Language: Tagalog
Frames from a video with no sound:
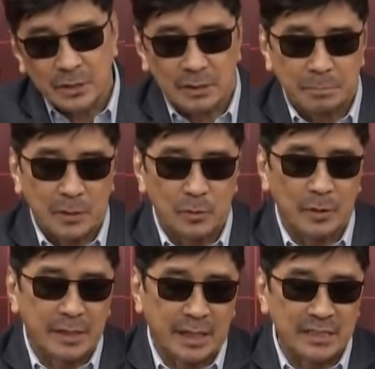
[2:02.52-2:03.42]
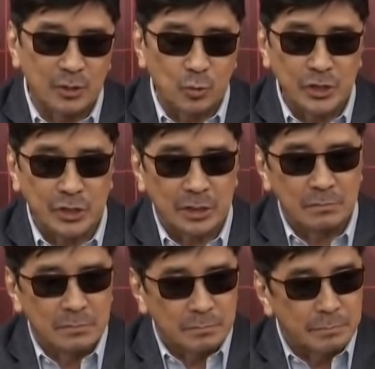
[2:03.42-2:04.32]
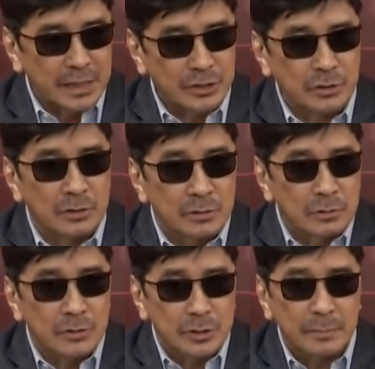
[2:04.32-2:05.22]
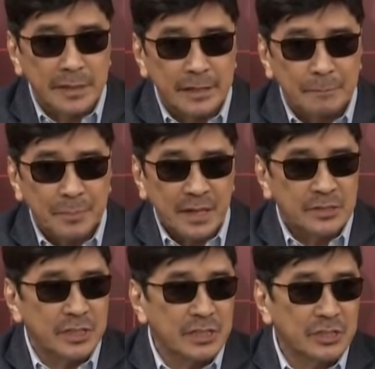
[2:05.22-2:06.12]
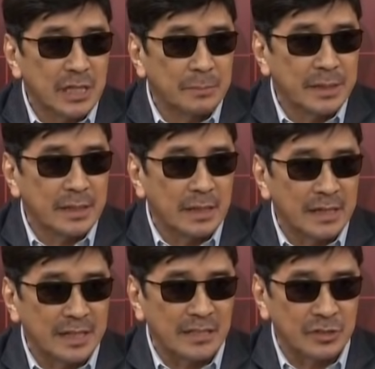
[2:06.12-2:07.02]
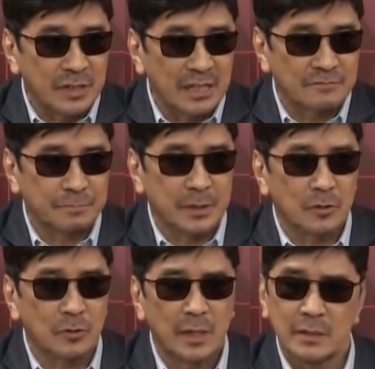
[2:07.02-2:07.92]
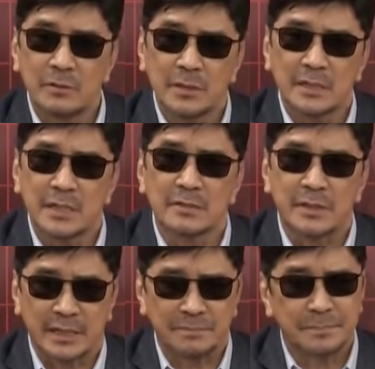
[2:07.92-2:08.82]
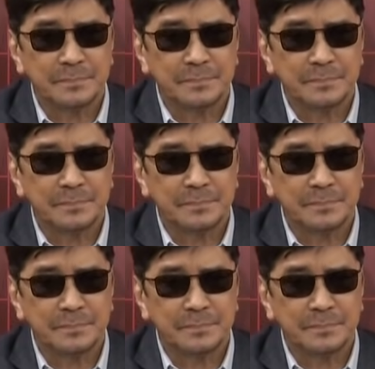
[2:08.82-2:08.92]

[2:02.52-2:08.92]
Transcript: din ang Pangulo ng kanyang wisdom based on doon sa mga sinasabi ng IATF. Pero kung akong tatanungin,